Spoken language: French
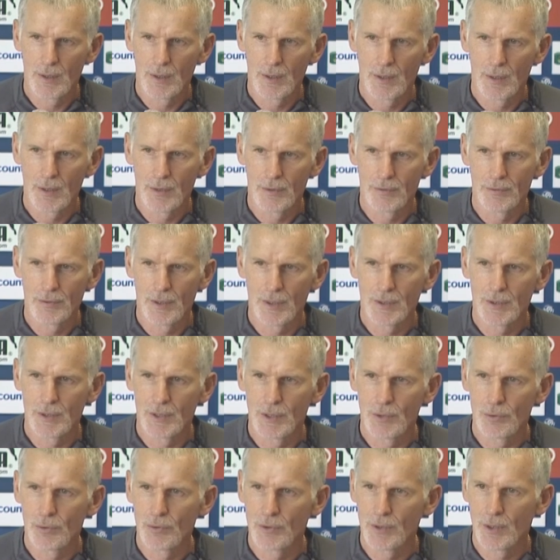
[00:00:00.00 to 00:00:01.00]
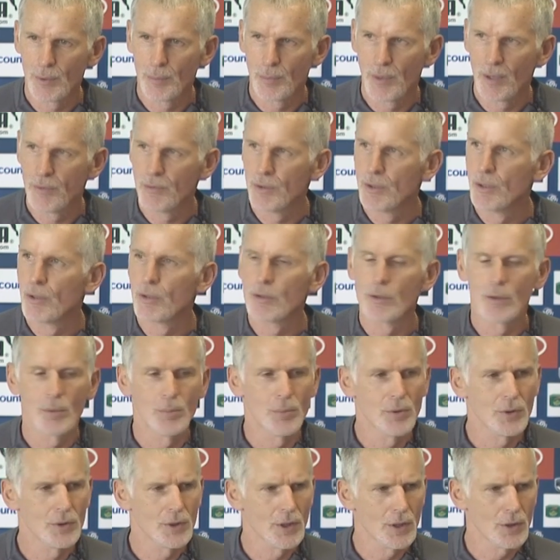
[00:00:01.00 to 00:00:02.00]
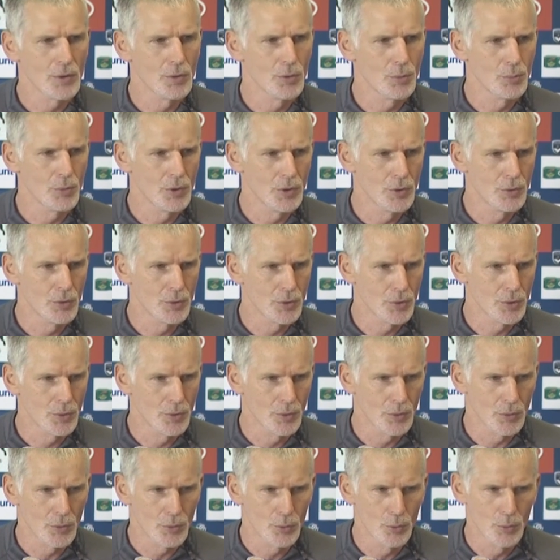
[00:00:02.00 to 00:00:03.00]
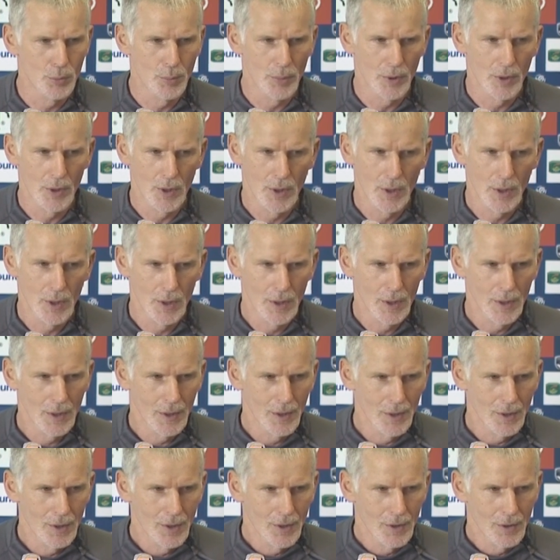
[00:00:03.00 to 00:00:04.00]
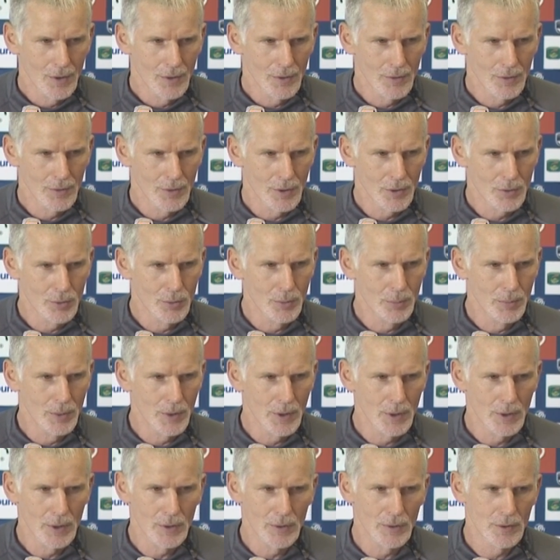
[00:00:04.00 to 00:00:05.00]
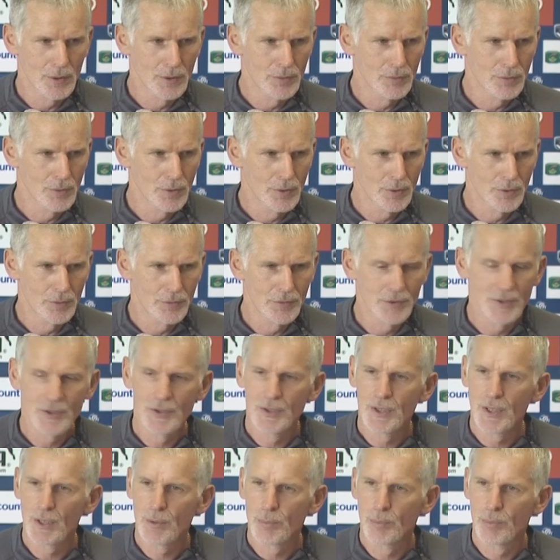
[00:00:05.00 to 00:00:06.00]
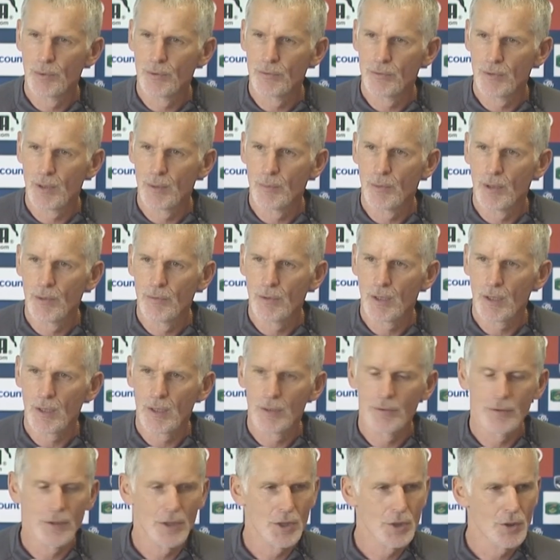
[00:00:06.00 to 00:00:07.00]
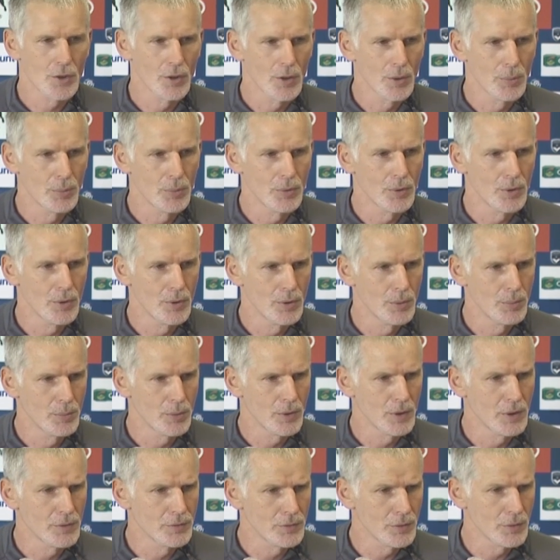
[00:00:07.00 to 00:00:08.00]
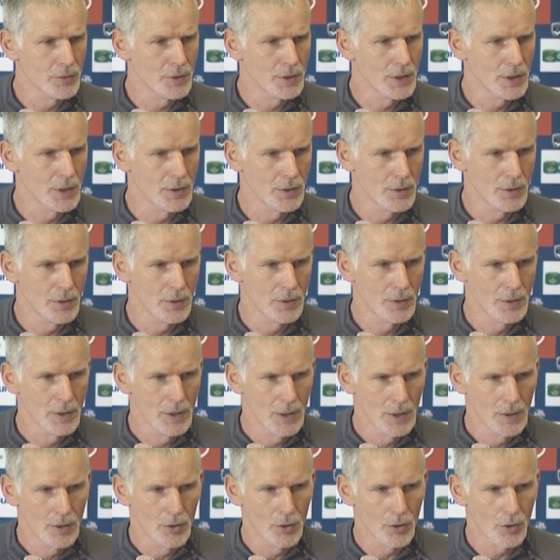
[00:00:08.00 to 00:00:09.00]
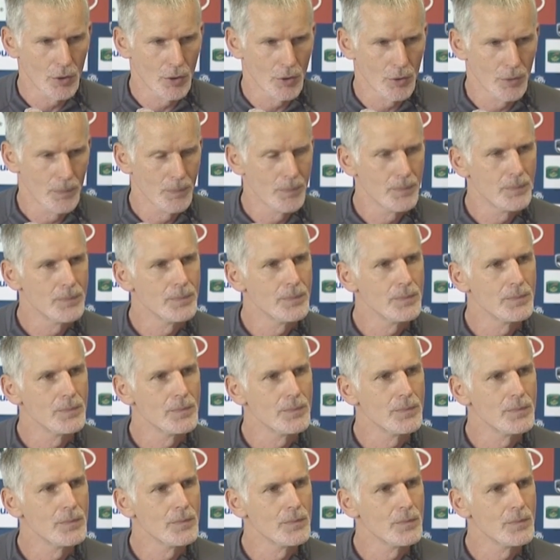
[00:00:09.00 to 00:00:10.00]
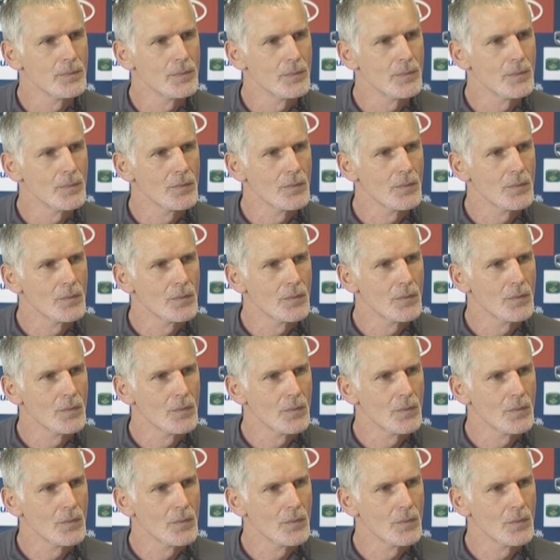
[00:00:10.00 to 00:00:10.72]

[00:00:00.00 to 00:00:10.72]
Et en fin de saison, c'est pas évident. C'est pour ça que depuis deux jours, on coupe. On a coupé au niveau physique pour vraiment avoir de la fraîcheur pour, euh, pour affronter euh, Lorient. C'est un match très ouvert.